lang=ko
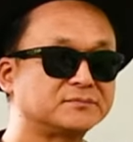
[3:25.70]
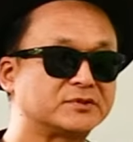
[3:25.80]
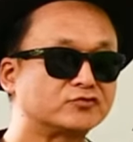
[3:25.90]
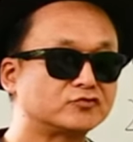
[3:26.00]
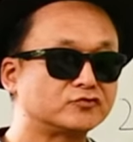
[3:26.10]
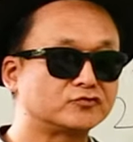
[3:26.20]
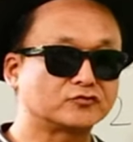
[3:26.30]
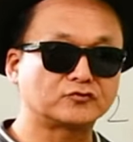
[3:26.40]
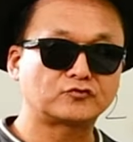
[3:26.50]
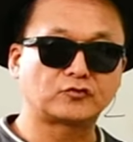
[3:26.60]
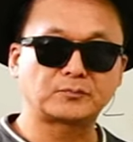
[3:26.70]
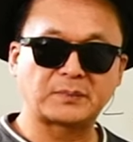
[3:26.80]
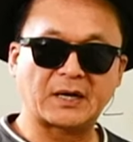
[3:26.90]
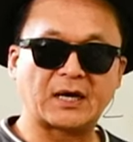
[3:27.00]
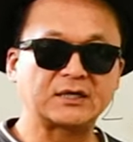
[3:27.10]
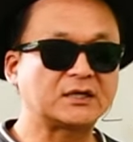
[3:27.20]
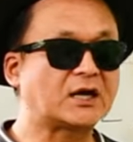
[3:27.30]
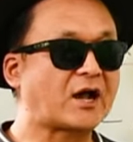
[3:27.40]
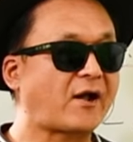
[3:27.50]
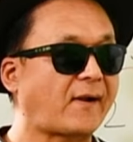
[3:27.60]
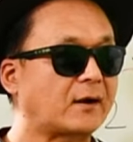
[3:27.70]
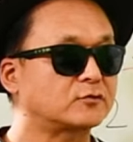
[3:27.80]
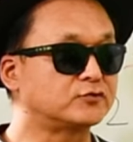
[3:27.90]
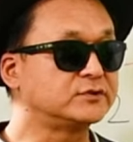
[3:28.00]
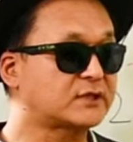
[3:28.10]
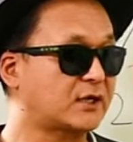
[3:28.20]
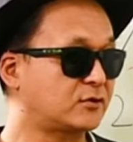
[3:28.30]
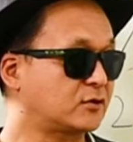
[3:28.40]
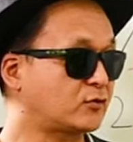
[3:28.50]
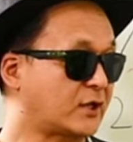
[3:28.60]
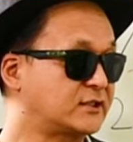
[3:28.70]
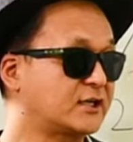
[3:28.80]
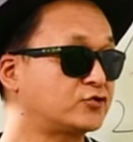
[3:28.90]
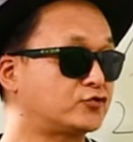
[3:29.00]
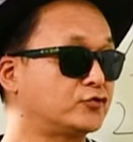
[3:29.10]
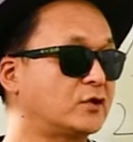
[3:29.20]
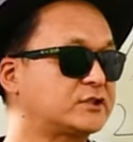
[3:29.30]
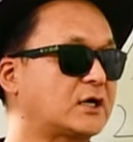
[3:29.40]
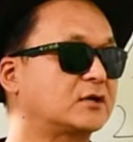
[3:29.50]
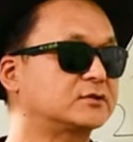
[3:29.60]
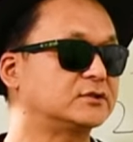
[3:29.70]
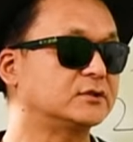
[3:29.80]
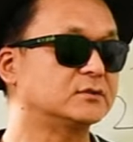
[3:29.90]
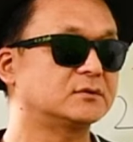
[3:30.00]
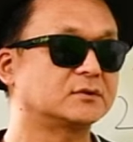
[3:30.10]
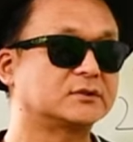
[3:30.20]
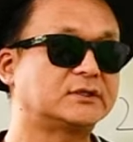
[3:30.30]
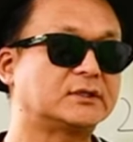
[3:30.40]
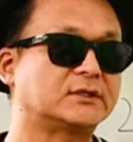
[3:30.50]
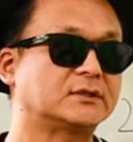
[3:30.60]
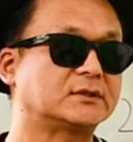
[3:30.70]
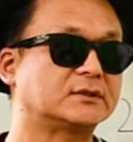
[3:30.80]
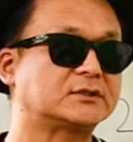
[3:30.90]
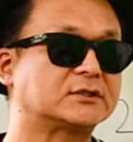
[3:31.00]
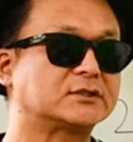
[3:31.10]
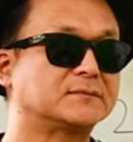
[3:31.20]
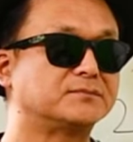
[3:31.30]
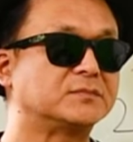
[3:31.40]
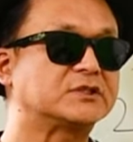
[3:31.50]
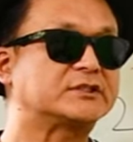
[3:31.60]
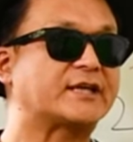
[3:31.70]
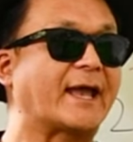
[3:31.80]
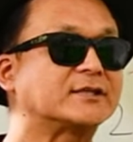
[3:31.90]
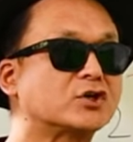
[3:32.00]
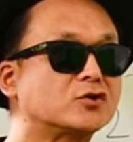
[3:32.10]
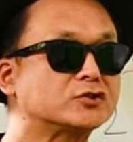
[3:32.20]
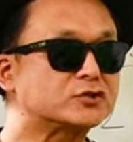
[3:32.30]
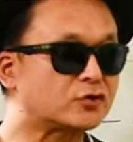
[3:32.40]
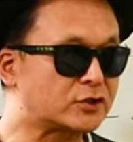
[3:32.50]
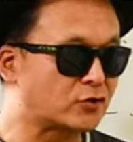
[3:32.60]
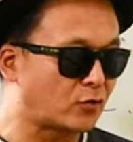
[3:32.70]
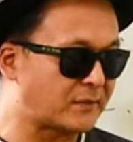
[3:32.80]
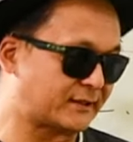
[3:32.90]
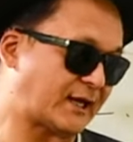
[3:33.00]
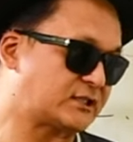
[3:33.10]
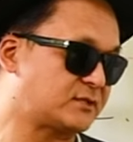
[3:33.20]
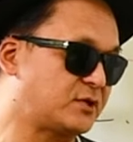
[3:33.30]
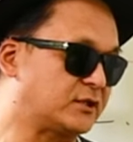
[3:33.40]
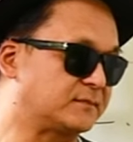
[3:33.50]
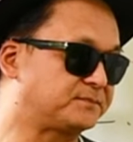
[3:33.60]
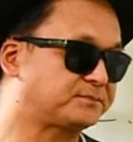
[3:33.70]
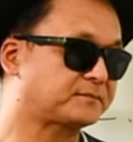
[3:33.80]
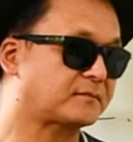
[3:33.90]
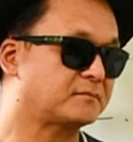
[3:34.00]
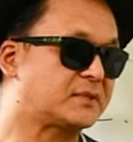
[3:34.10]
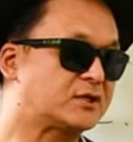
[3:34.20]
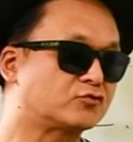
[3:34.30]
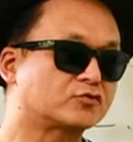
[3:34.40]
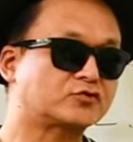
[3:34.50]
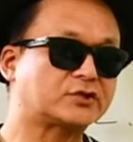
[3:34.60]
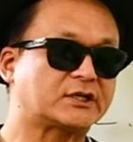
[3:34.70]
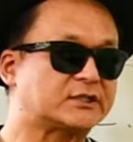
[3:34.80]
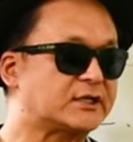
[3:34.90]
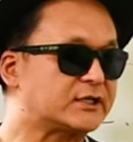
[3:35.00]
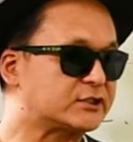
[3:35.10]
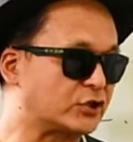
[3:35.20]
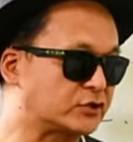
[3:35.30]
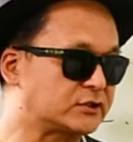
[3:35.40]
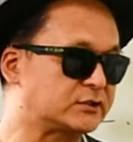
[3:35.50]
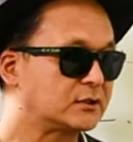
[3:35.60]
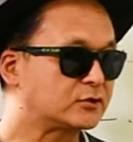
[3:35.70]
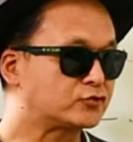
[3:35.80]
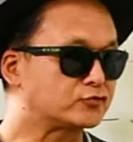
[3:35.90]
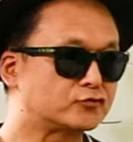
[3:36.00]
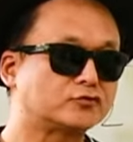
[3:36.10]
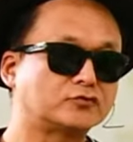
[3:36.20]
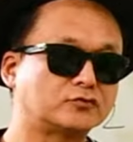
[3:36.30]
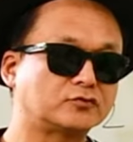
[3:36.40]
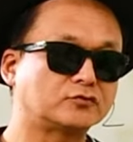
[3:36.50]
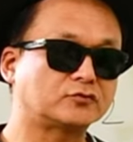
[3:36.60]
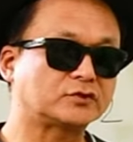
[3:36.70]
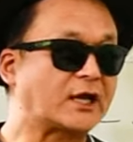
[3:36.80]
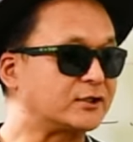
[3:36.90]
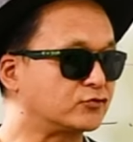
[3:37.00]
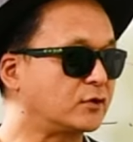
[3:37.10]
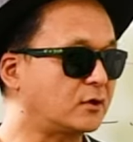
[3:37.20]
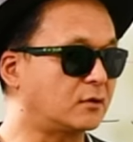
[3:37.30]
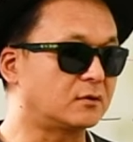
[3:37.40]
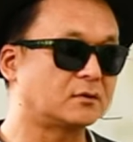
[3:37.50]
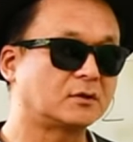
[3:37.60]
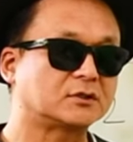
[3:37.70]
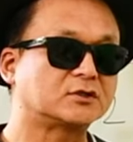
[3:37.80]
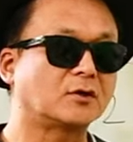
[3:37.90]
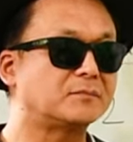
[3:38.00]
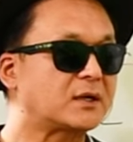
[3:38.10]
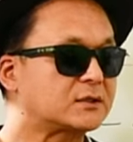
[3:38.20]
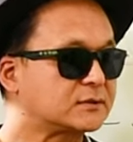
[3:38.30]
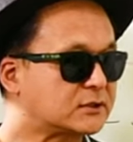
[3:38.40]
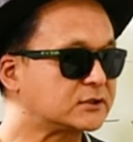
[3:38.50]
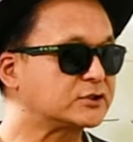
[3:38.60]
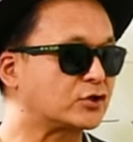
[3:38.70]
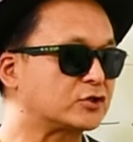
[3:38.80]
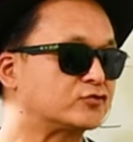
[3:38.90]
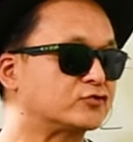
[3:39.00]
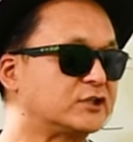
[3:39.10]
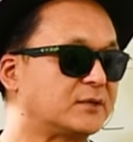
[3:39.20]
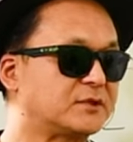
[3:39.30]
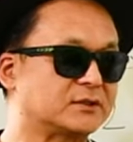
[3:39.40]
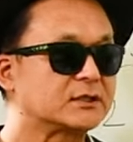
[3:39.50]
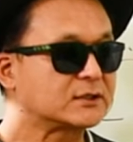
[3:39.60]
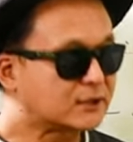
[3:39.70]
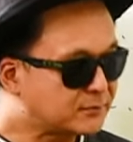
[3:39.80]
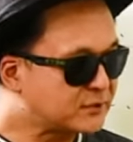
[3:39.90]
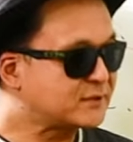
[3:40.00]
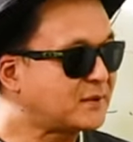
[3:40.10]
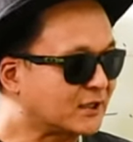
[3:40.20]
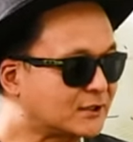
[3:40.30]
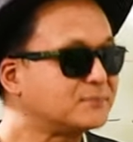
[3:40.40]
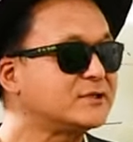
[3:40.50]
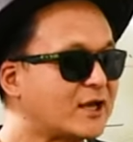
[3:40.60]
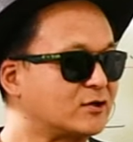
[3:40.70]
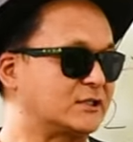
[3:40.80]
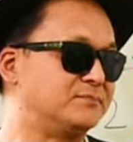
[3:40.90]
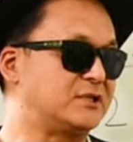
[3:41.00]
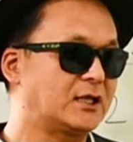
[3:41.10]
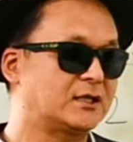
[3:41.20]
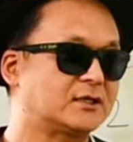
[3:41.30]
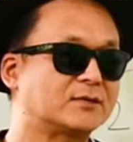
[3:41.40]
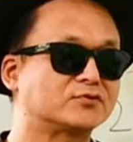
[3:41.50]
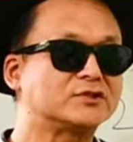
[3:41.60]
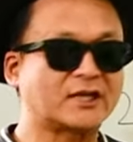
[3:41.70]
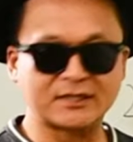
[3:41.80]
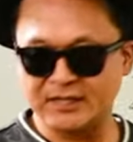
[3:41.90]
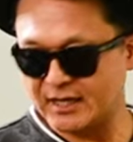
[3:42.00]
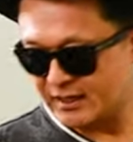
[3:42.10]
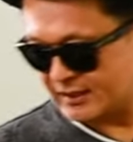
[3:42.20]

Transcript: 미국은 국방이나 군사력 이걸 굉장히 중요시 하거든요. 근데 지금 재정적인 것만 따지면 미국 최대의 적은 중국이 아니고요. 그것만큼 큰 적이 누구냐면 금리예요. 금리. 이게 무슨 얘기냐.